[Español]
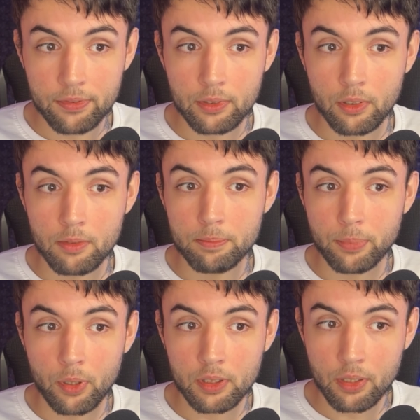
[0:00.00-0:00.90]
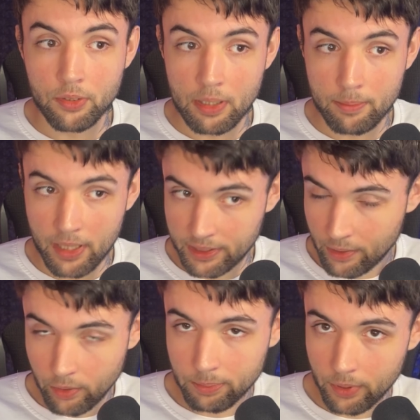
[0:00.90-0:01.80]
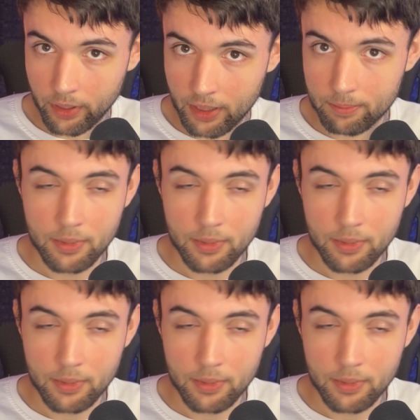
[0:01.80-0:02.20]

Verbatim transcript: con Polkadot Ambassador Program.